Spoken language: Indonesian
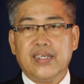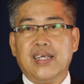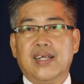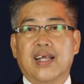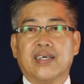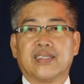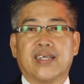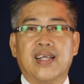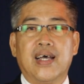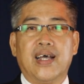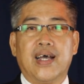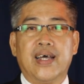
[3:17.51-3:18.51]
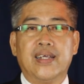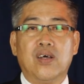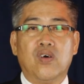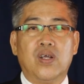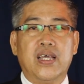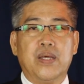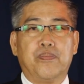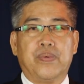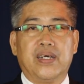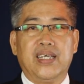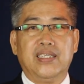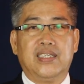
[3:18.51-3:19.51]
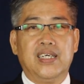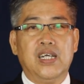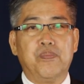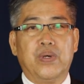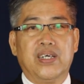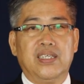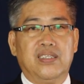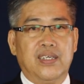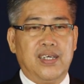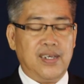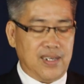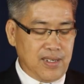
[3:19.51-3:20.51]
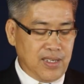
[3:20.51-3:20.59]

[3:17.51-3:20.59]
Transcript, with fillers: dilaksanakan oleh penginjil-penginjil